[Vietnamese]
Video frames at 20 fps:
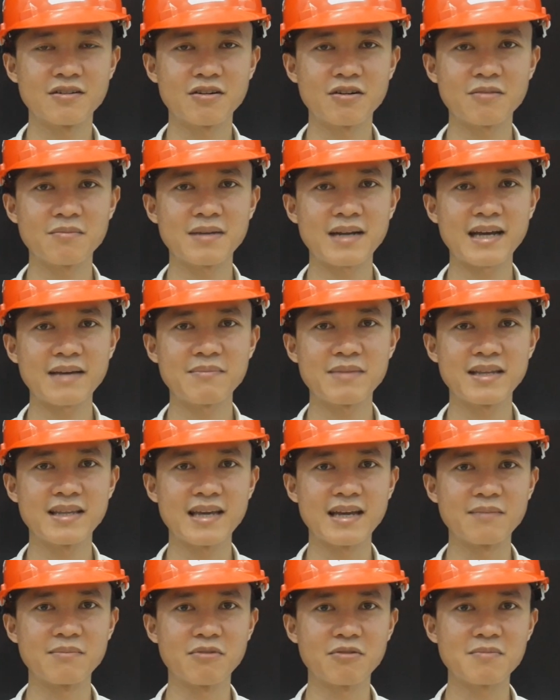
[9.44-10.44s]
Hôm nay mình
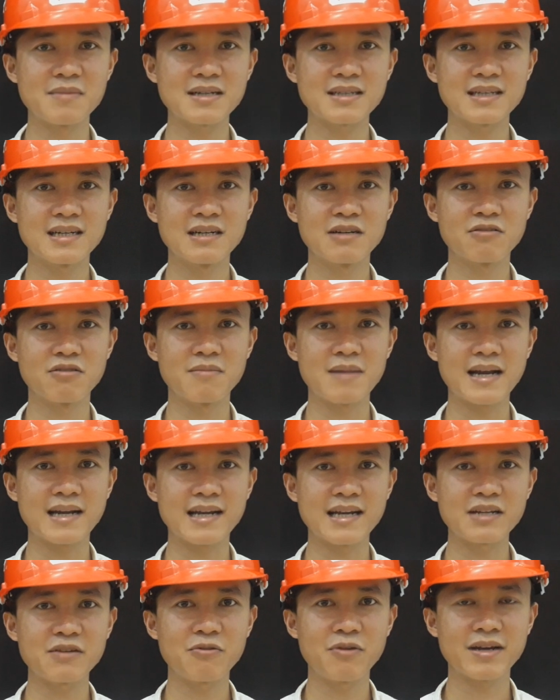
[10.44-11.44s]
nhận một bức thư của bạn
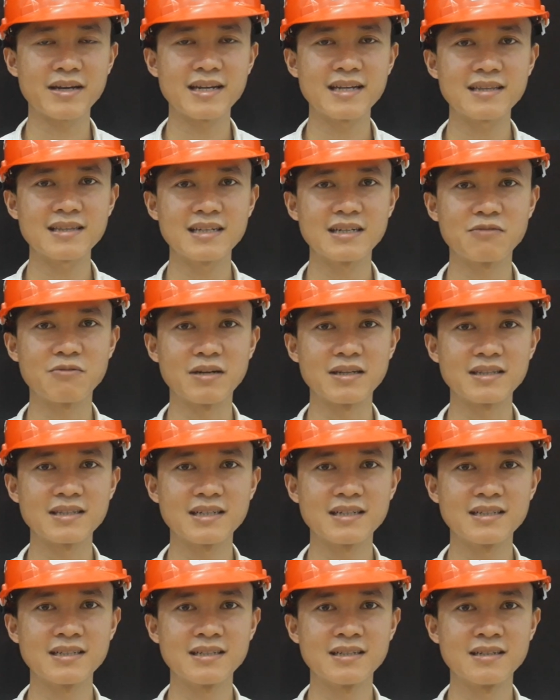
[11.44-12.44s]
Ánh Nguyệt đến từ quận
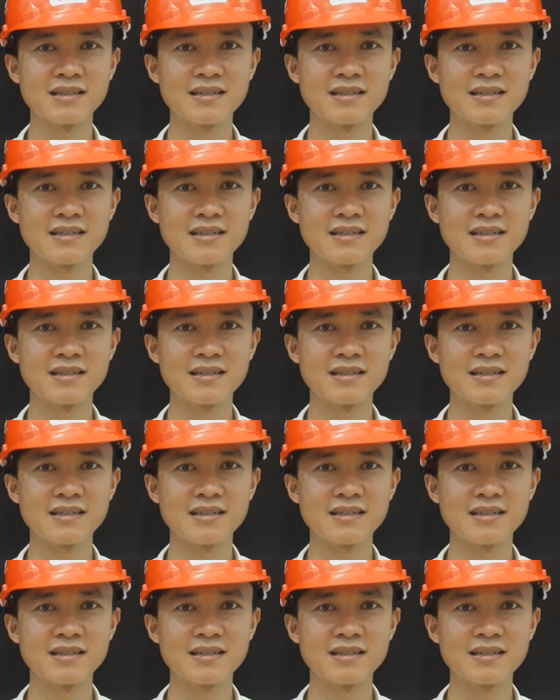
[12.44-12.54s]
tư,